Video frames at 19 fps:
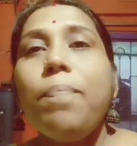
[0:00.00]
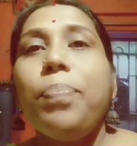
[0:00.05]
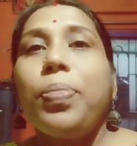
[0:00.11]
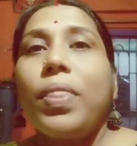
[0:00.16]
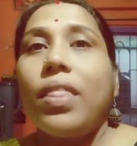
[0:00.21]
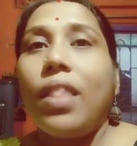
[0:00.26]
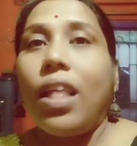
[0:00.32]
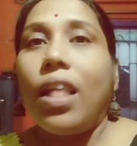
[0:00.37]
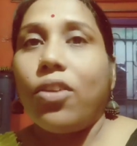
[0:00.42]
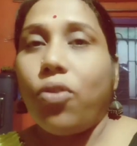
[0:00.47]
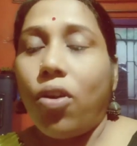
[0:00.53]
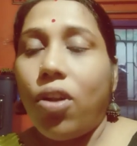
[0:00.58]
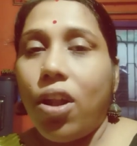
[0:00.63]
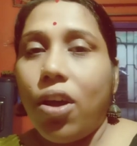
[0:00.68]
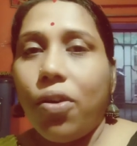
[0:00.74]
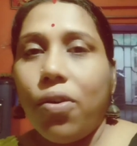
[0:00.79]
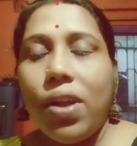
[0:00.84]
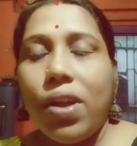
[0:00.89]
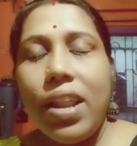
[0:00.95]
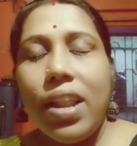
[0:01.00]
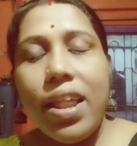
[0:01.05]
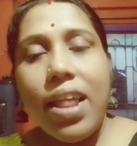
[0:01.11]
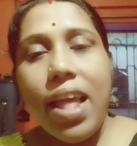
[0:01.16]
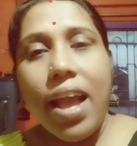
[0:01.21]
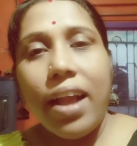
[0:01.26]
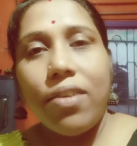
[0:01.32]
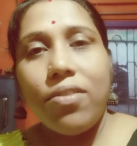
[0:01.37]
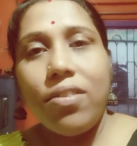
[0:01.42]
তা স্বর্ণাঙ্ককে নিয়ে
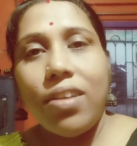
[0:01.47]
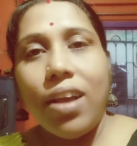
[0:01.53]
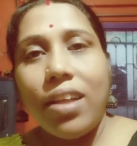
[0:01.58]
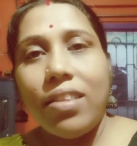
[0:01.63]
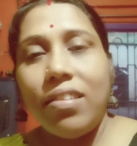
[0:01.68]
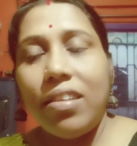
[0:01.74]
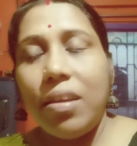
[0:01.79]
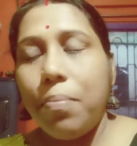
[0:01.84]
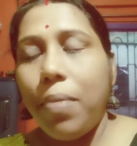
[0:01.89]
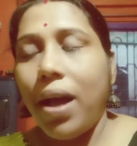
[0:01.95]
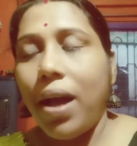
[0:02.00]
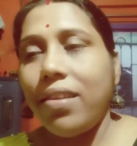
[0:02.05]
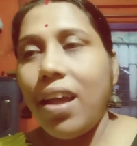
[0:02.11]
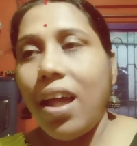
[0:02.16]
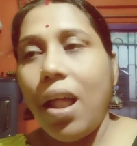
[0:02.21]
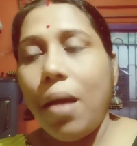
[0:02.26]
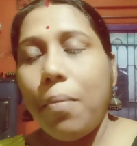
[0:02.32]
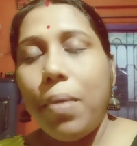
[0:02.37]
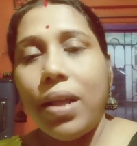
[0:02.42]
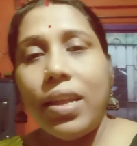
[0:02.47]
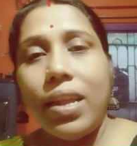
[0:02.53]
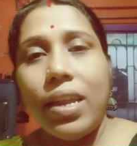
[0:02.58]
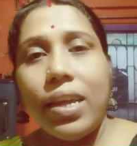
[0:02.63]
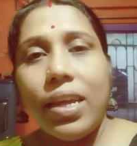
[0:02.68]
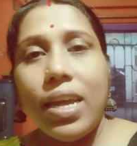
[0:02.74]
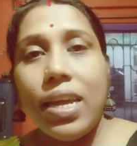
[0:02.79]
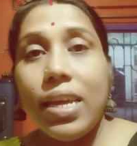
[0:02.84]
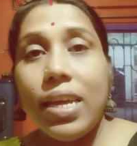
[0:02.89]
এখন যাচ্ছি বাজার আর বাজারে
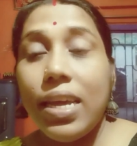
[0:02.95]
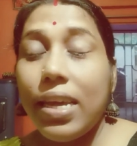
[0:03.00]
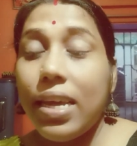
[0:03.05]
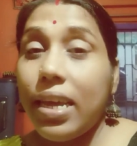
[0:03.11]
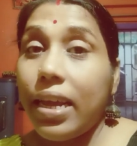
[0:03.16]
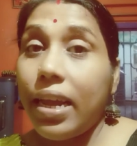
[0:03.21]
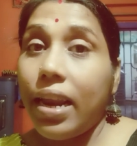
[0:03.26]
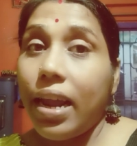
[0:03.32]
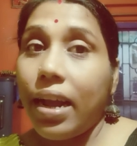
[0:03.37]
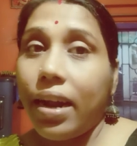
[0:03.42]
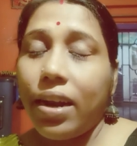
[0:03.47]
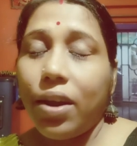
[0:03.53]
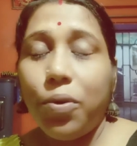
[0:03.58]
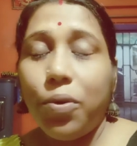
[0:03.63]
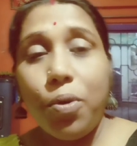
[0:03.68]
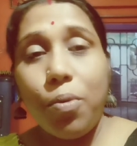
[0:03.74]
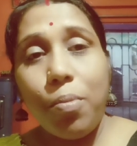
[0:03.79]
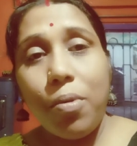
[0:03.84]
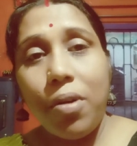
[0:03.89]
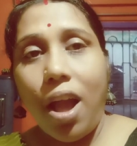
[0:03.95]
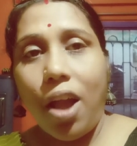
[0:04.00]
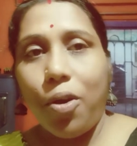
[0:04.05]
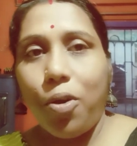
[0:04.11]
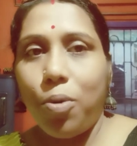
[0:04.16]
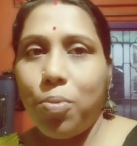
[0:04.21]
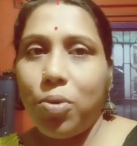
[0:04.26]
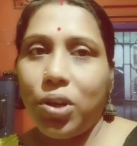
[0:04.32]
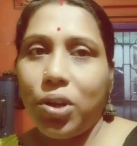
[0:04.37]
গিয়ে কী কী কেনাকাটা করব না
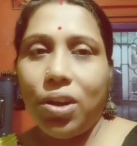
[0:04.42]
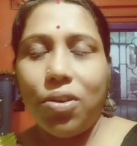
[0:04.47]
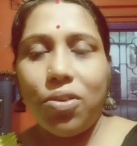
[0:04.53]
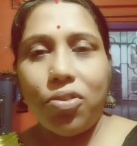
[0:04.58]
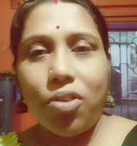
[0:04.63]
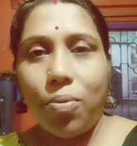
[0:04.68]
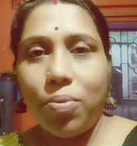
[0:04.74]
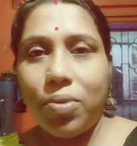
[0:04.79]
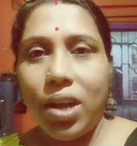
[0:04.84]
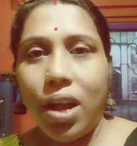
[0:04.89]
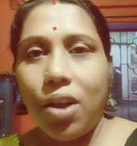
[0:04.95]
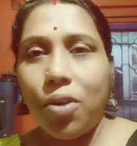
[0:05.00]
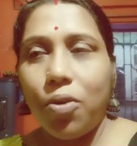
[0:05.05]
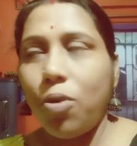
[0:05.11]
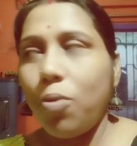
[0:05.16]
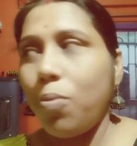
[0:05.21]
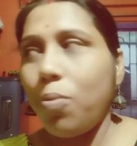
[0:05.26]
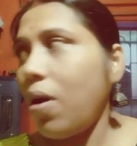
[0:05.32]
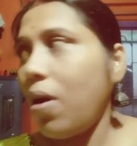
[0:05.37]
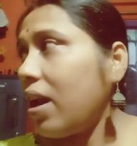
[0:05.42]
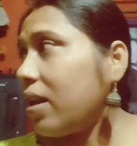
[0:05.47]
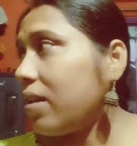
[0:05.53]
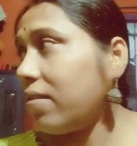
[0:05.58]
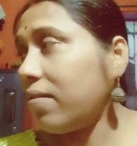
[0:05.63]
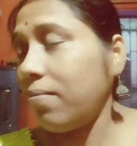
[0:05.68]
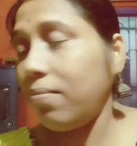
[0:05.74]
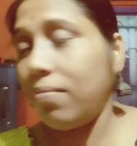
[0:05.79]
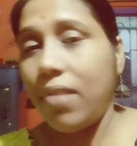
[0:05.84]
করব সেগুলো সব শেয়ার করব আর
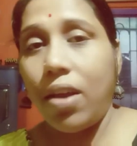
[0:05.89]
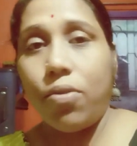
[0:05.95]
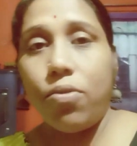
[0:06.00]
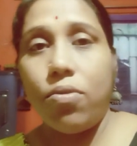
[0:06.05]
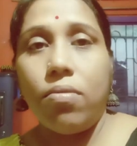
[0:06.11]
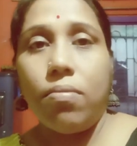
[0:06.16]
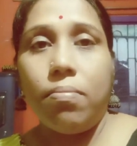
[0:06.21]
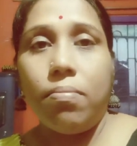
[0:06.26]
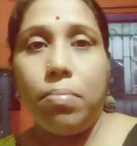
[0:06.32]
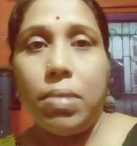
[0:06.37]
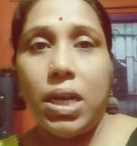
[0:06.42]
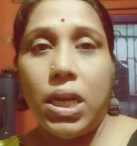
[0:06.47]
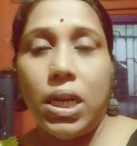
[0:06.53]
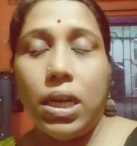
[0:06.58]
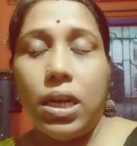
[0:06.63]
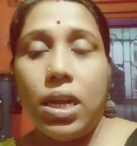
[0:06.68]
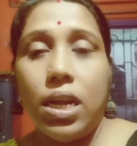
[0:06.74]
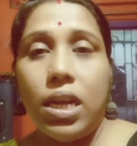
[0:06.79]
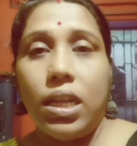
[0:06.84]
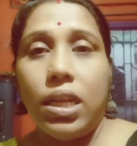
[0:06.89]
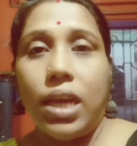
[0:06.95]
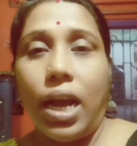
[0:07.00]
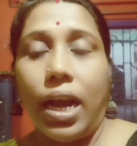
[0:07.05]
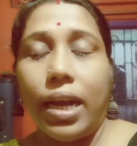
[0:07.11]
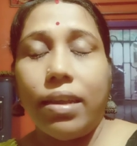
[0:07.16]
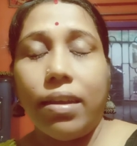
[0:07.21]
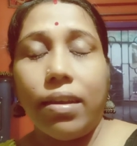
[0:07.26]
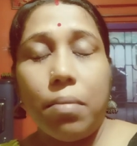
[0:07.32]
দেখো বৃষ্টি
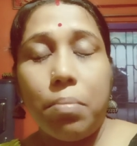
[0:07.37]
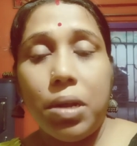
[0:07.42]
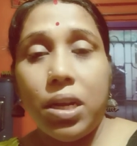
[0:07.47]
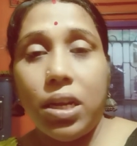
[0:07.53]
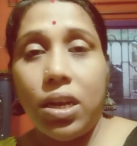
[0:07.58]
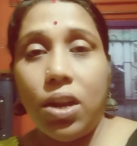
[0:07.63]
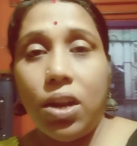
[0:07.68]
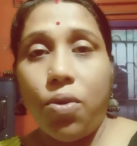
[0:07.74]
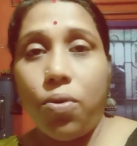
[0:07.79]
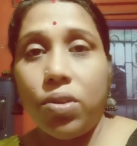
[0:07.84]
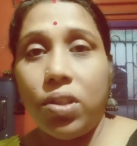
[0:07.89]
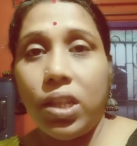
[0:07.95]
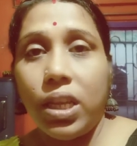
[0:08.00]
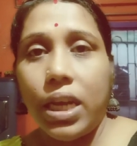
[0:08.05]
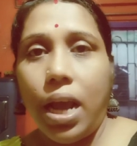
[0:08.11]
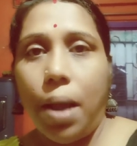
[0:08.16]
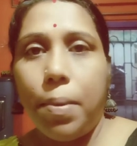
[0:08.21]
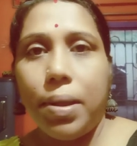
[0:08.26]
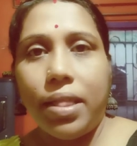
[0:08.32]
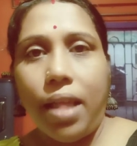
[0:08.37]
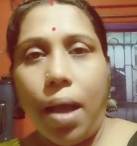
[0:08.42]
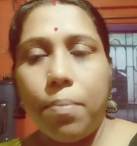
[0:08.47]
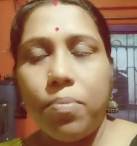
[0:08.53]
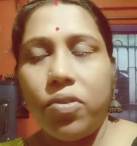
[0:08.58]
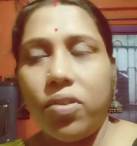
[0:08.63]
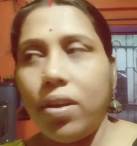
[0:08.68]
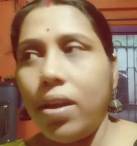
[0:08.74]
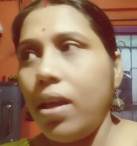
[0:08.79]
ঝাঁকে ঝাঁকে বৃষ্টি হচ্ছে আবার থামছে